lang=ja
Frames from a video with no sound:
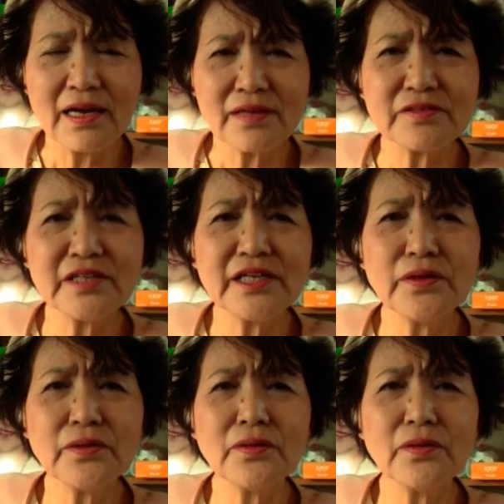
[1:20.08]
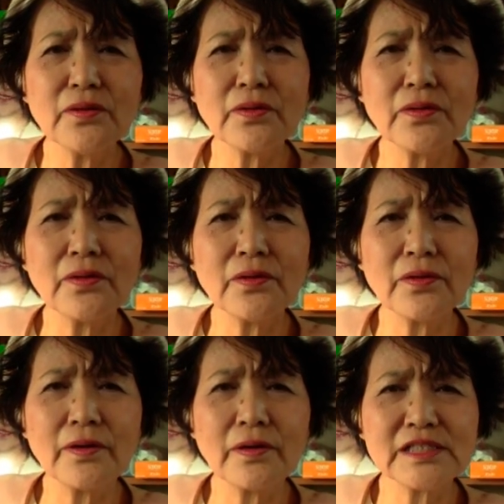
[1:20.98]
国の
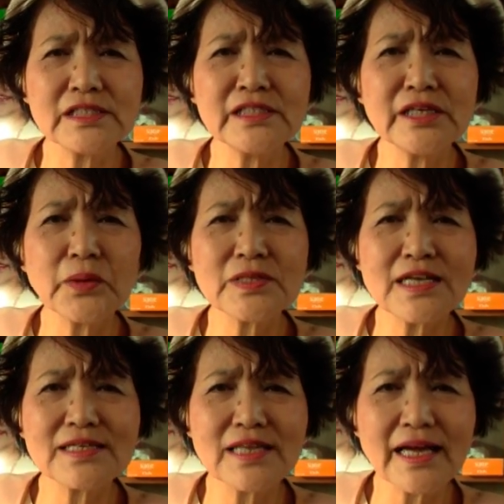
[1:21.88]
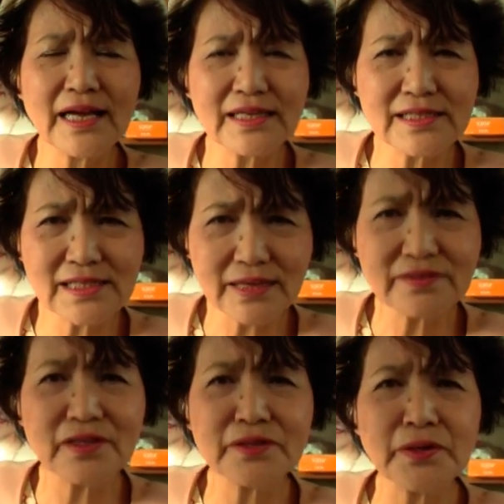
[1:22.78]
森林保全政
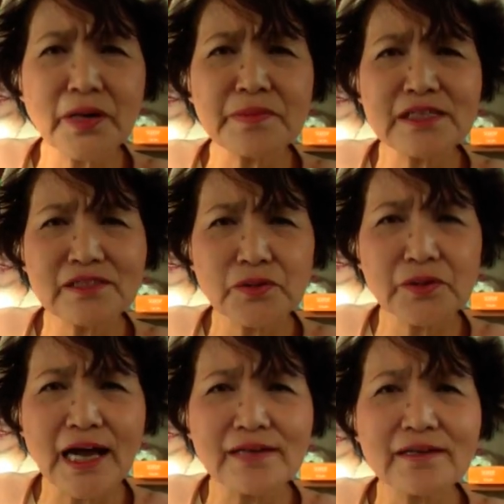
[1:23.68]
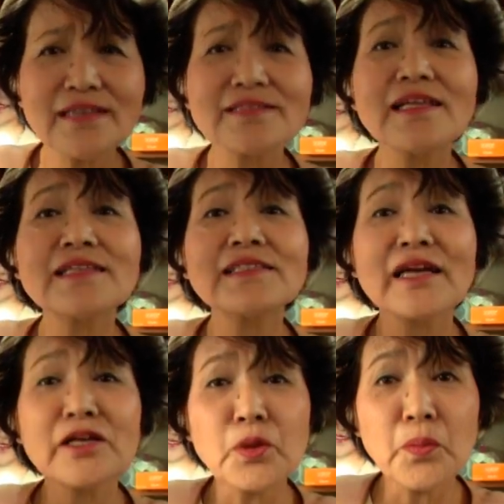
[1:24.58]
策というのが民主党にあるはずです
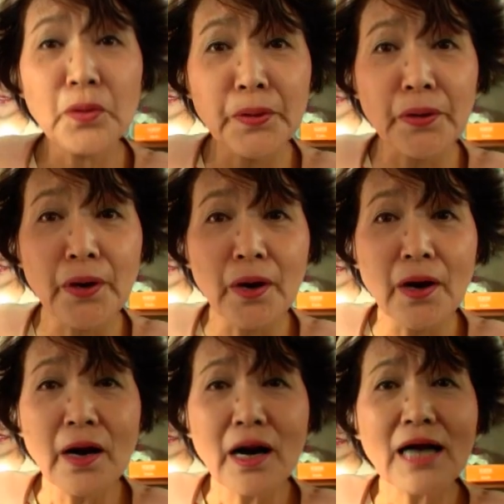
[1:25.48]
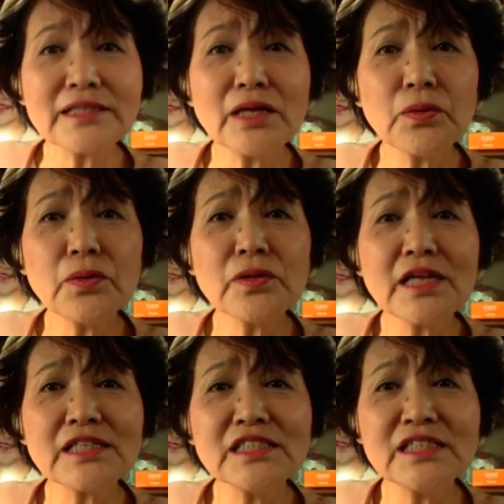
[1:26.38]
けれども、片方
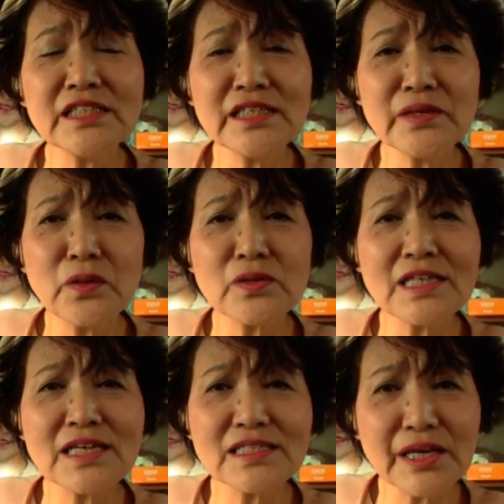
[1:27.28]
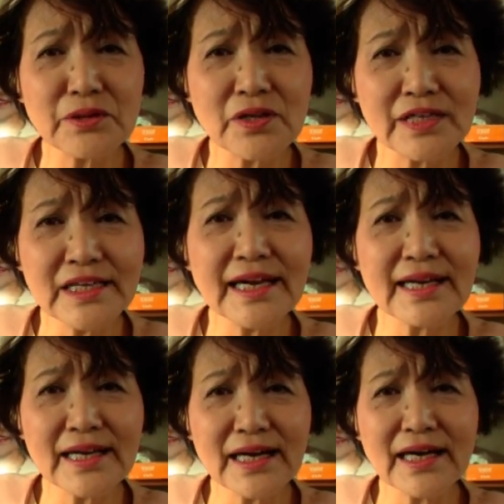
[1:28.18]
で森林を保全せよと言い
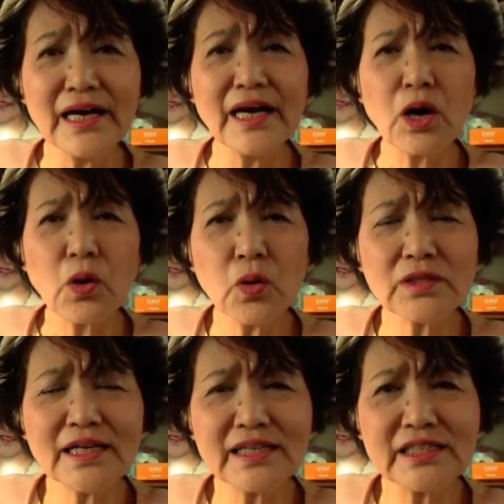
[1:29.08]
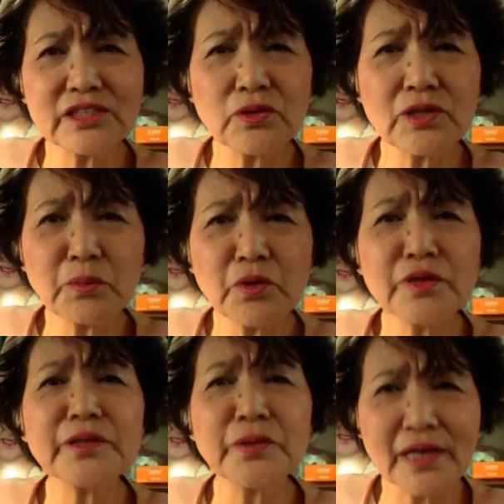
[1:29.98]
ながらこんな貴重な
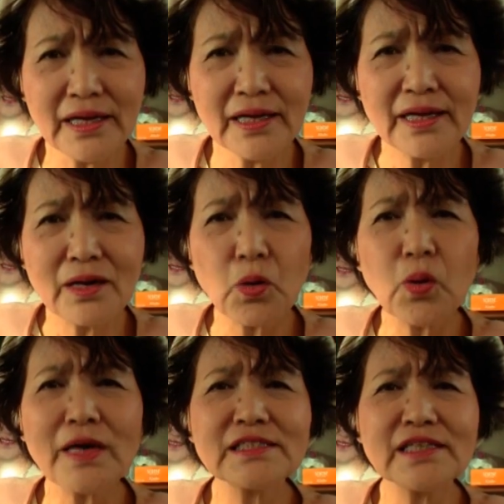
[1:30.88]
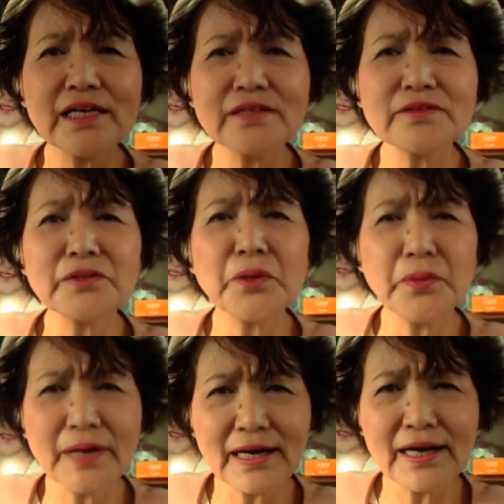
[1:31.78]
森をね壊していく
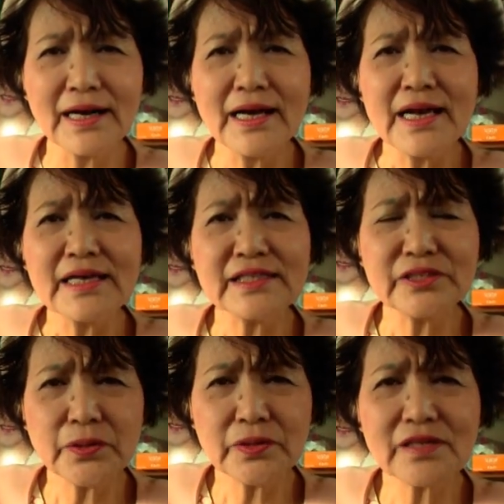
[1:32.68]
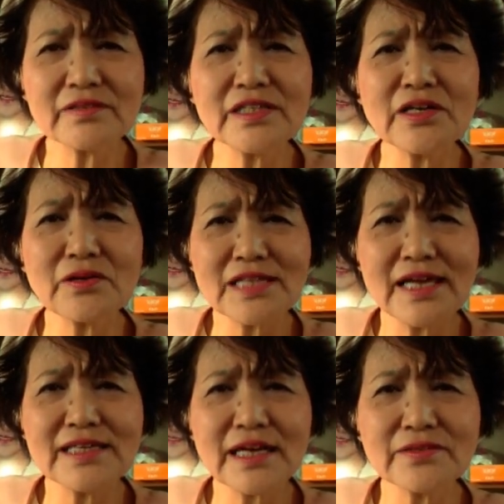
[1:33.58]
のは非常に国の
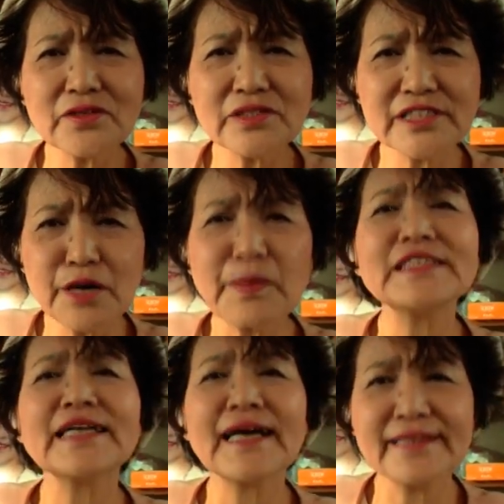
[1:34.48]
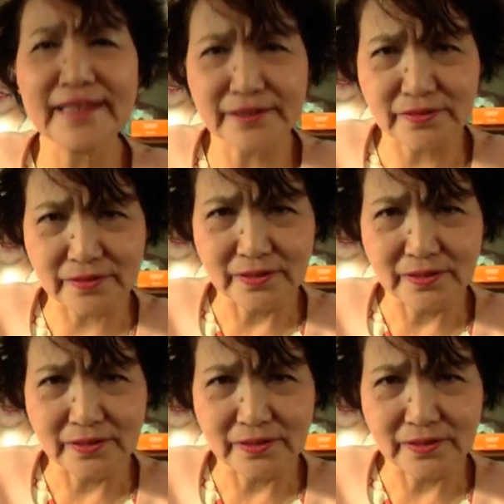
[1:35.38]
政策としては間違ってい